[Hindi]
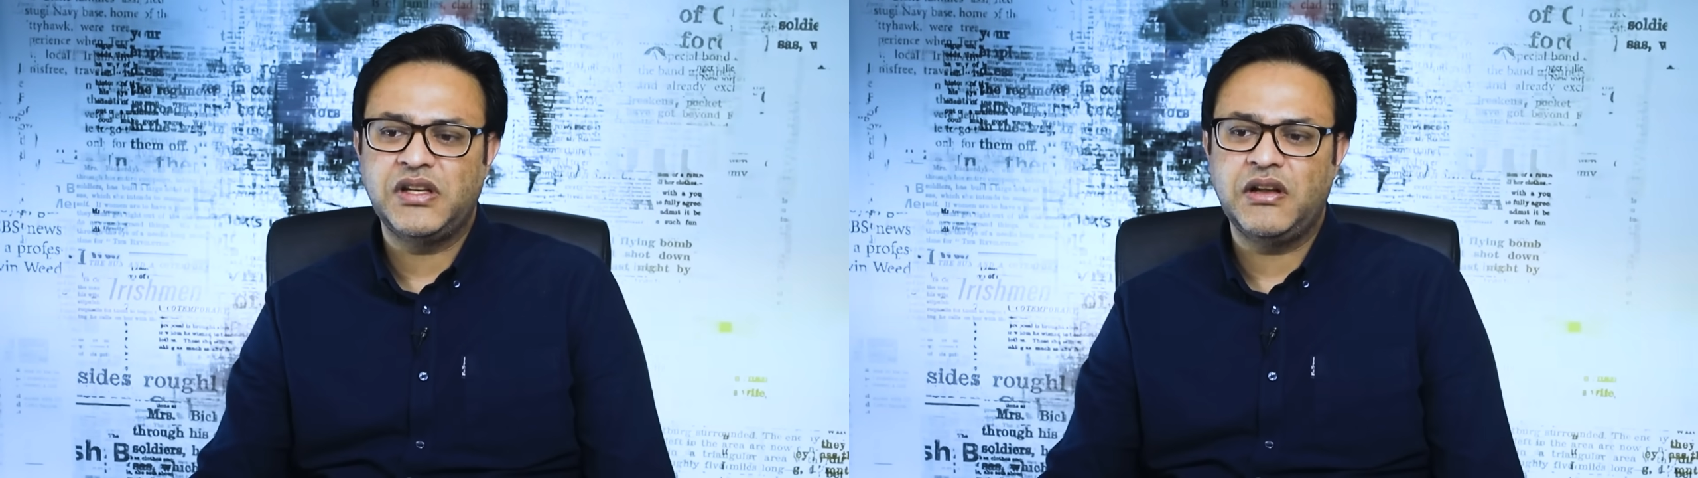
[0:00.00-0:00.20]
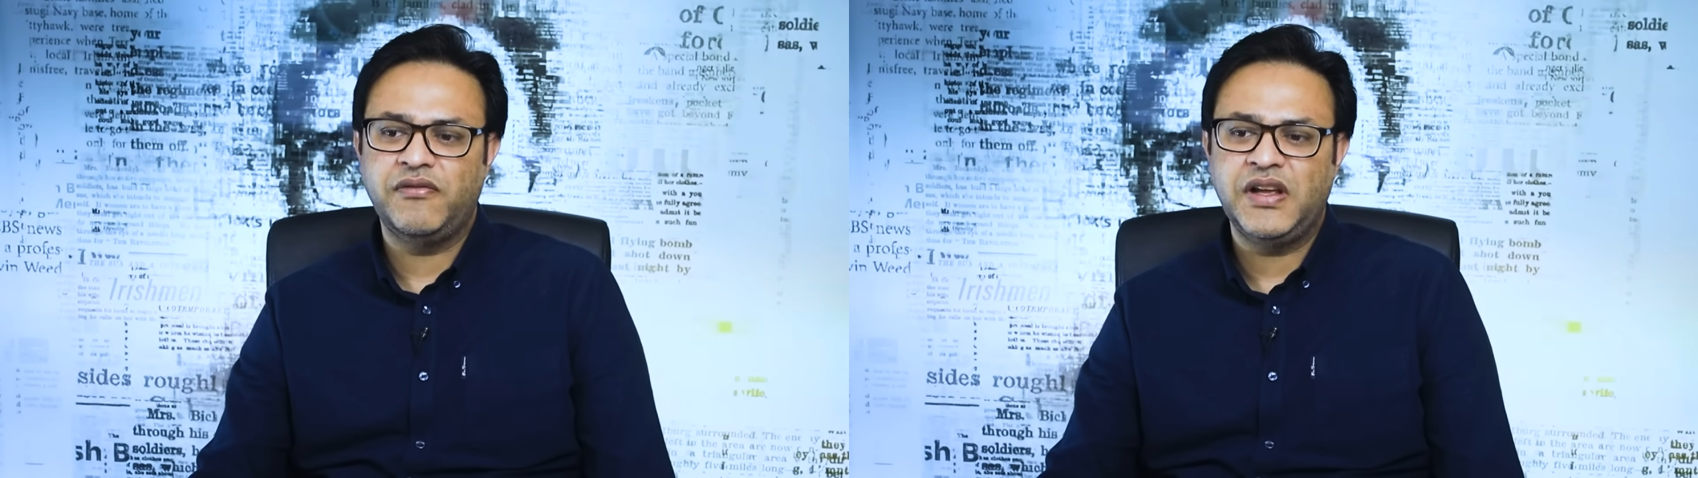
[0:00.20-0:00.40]

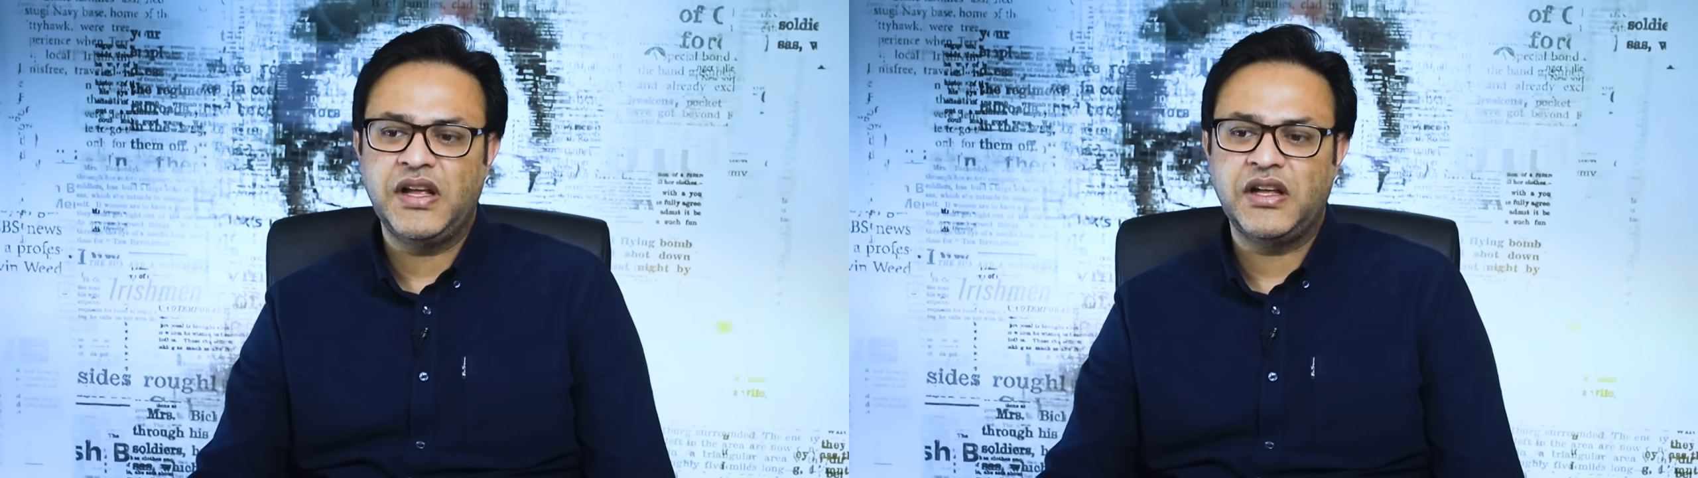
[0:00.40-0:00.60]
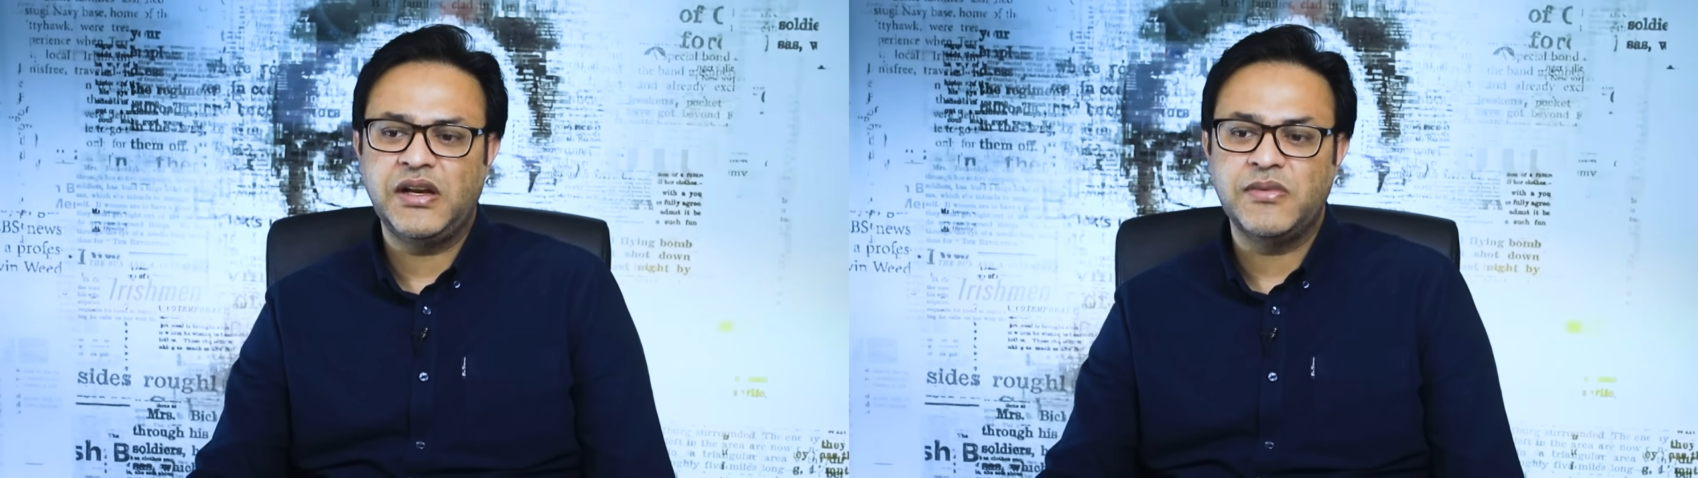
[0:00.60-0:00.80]
से नब्बे
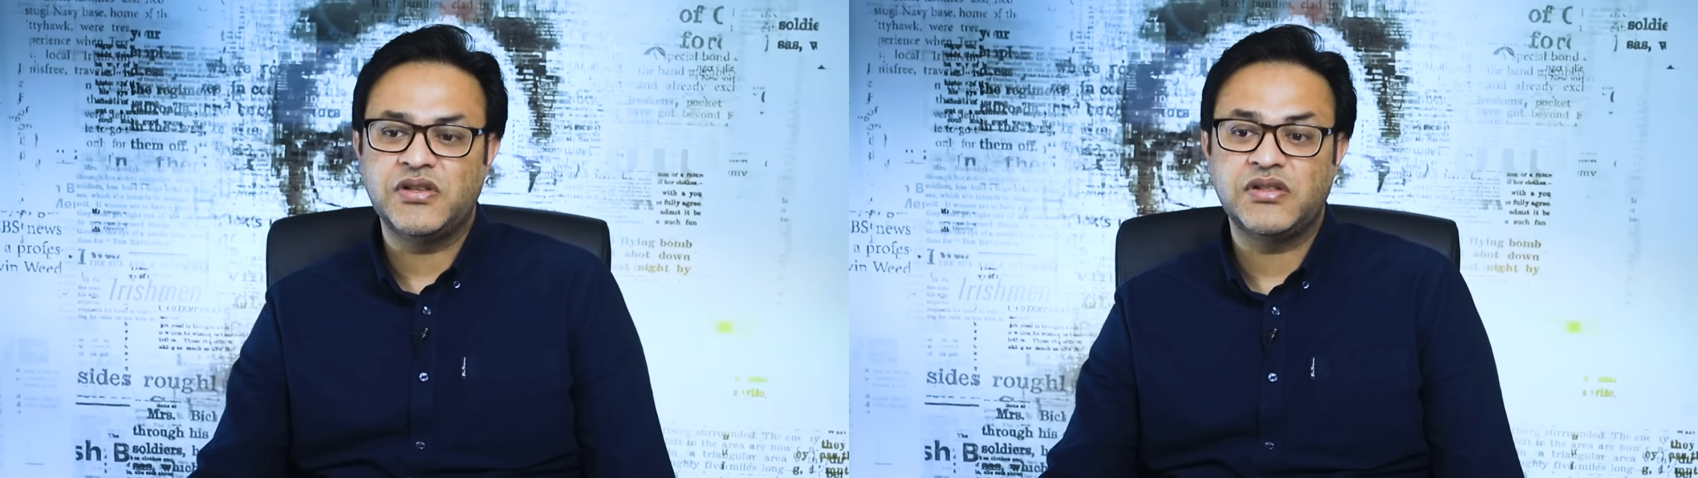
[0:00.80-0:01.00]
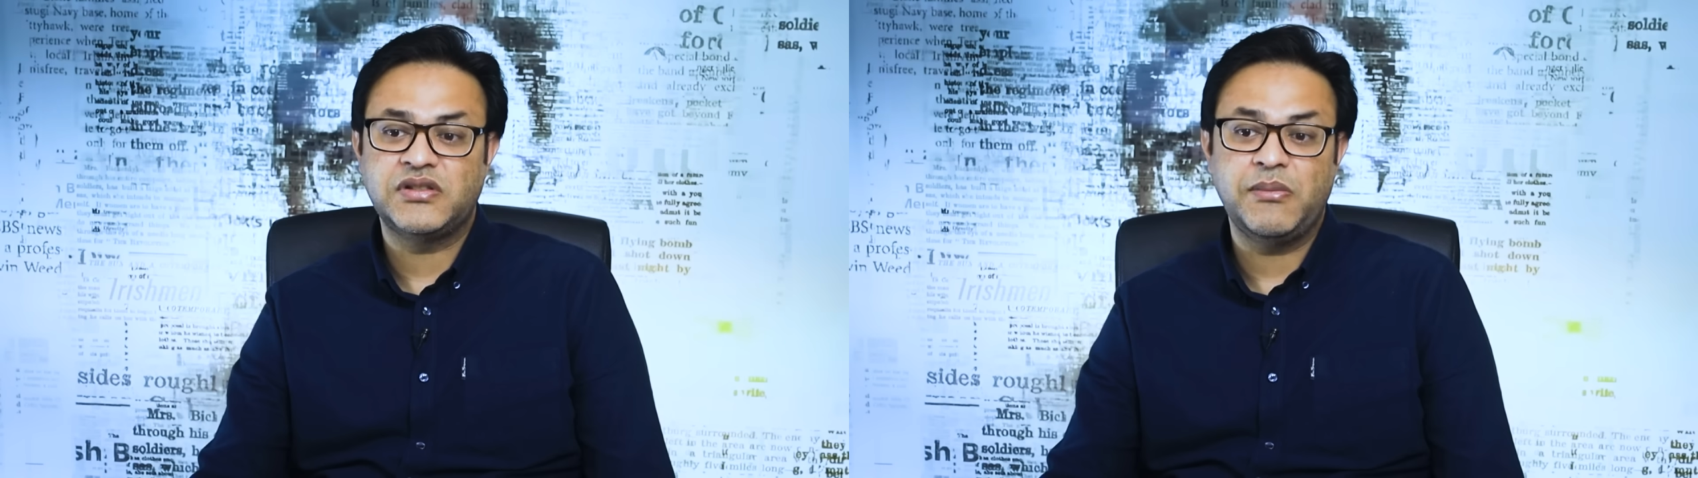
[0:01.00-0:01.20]
के करीब
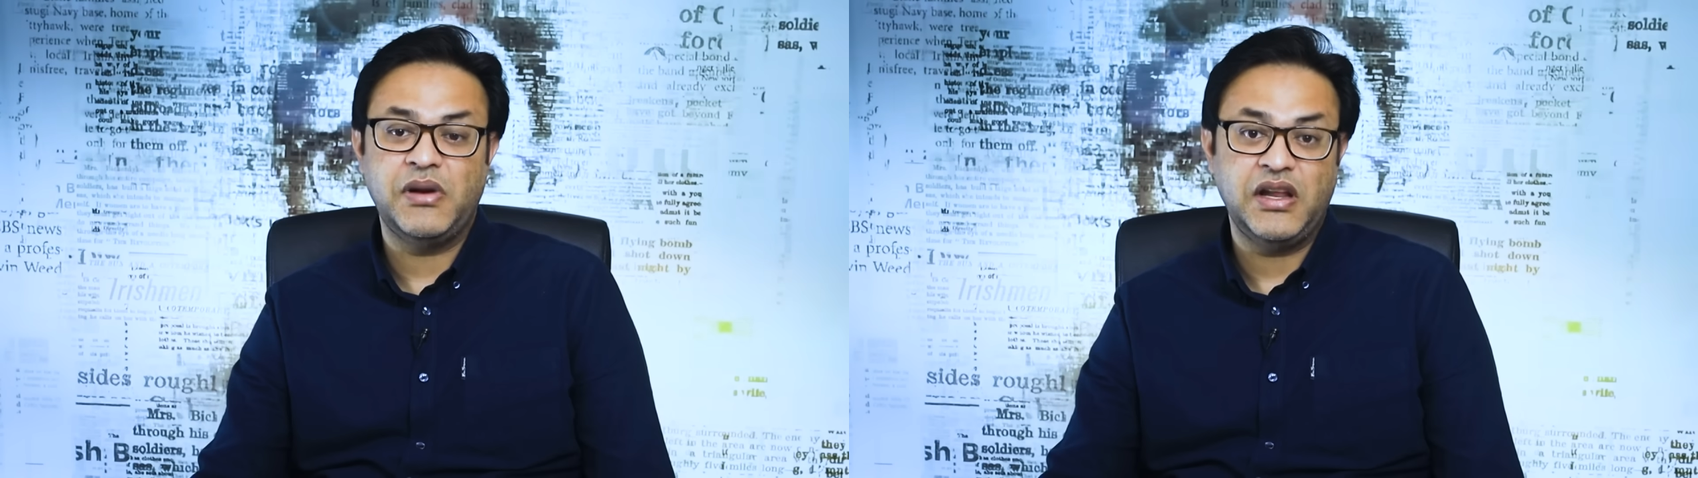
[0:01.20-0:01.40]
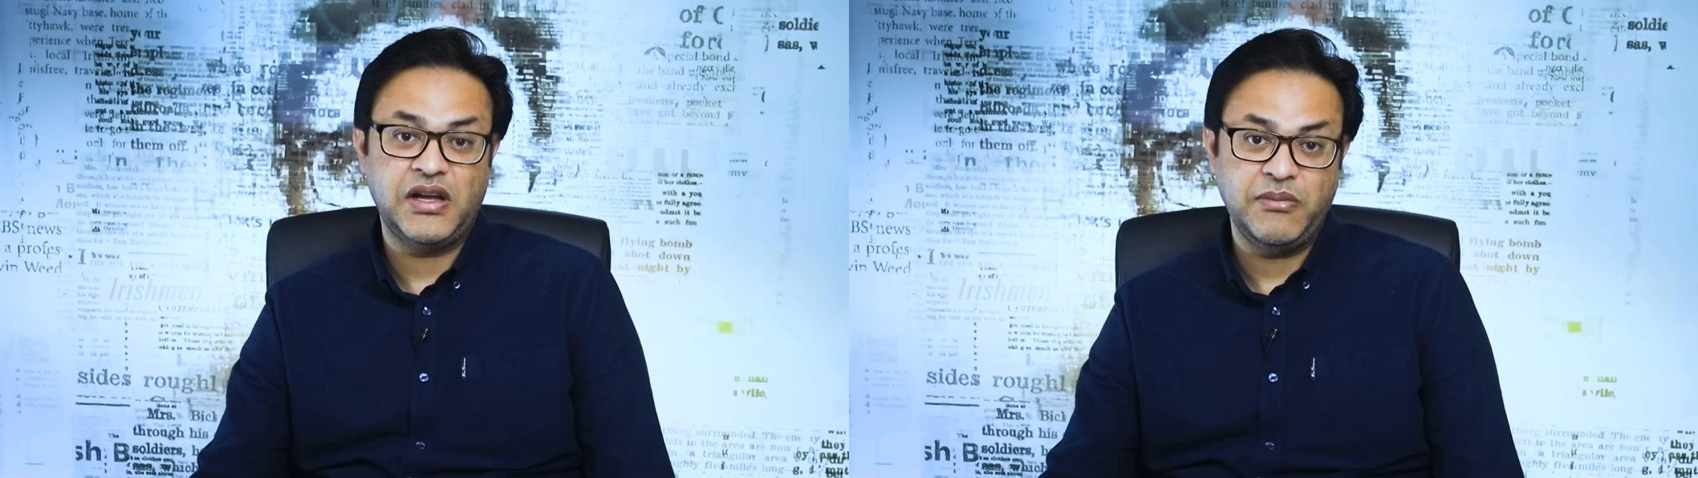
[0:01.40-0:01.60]
नशस्तें
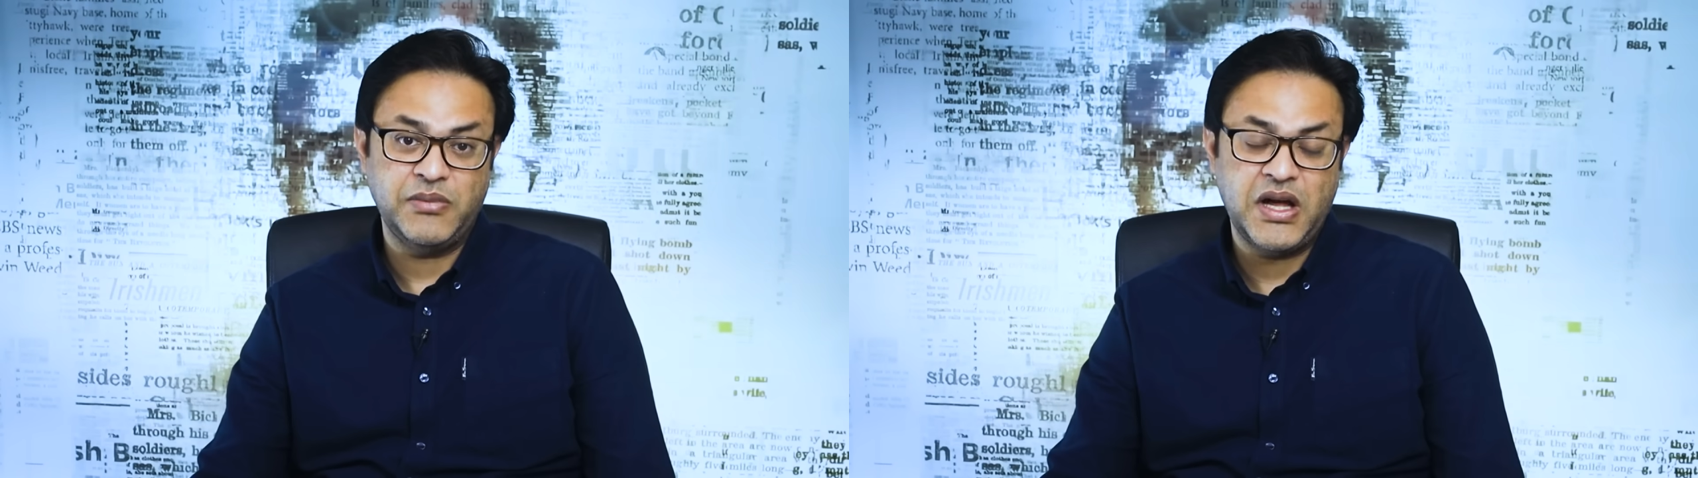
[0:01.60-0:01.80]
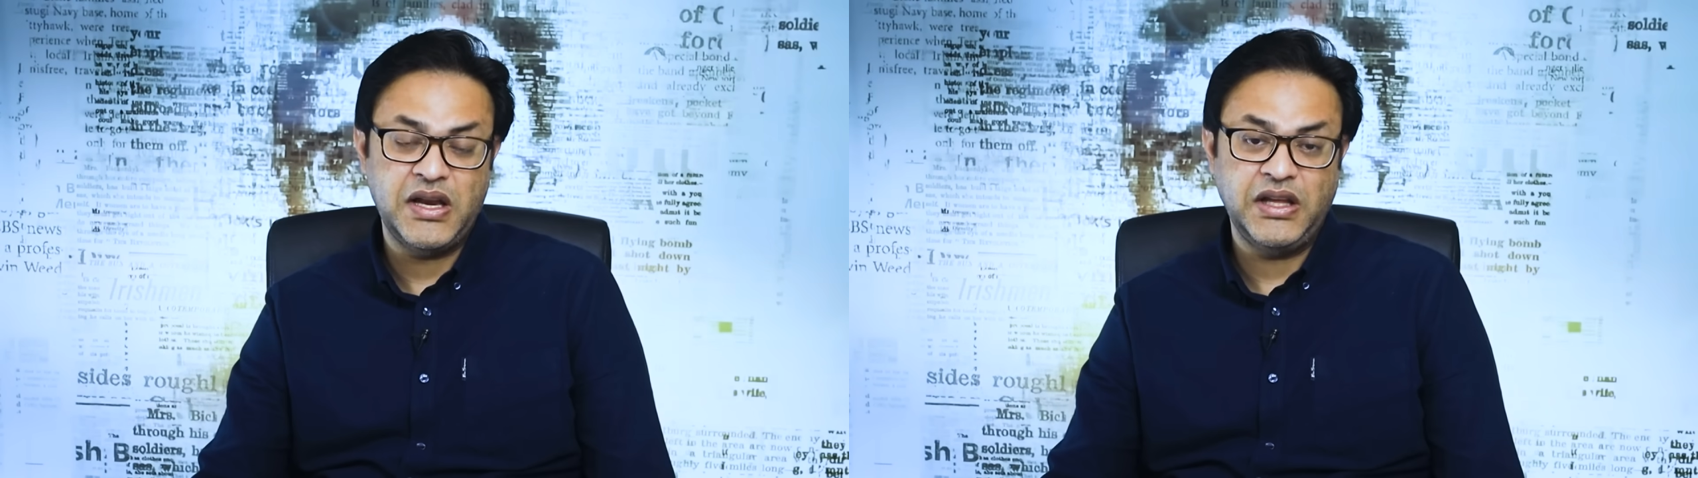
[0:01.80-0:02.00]
मिलने का
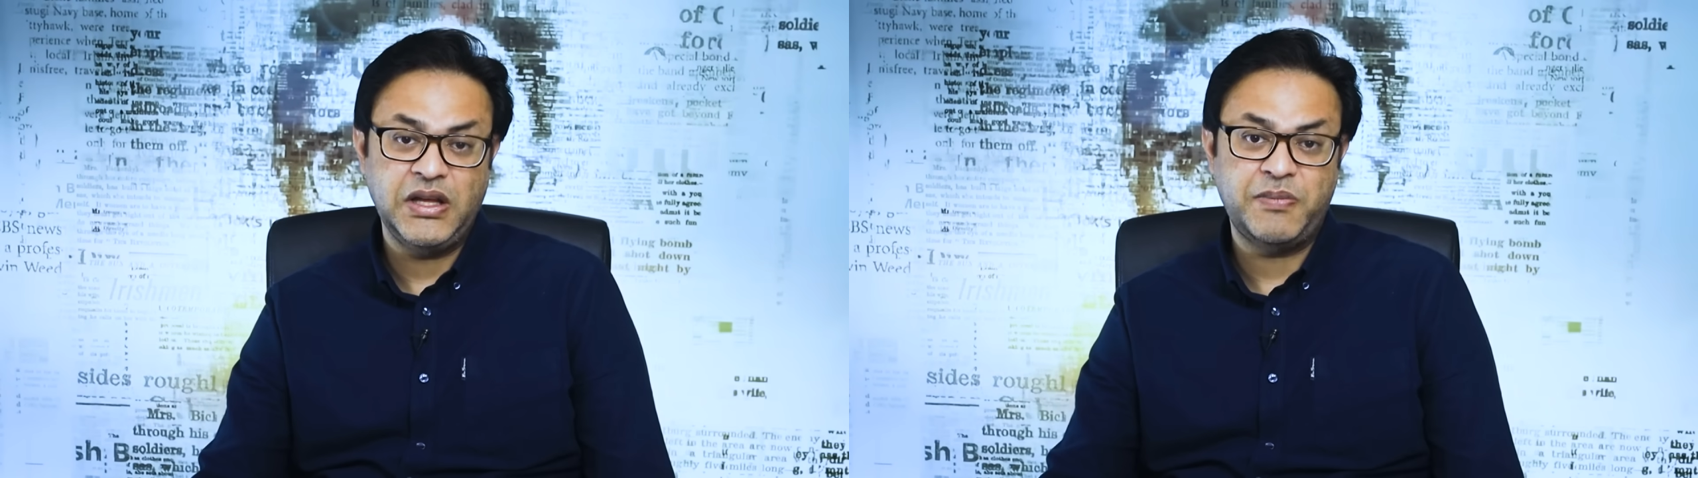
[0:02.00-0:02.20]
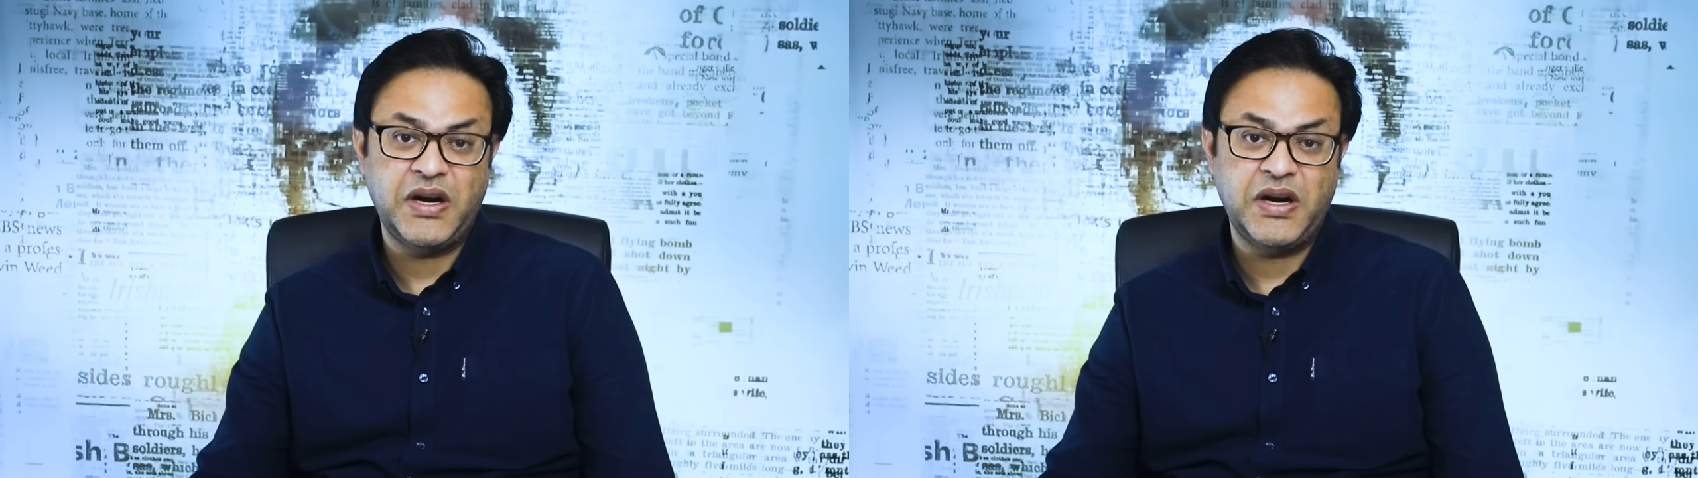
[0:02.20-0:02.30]
इम्कान है ये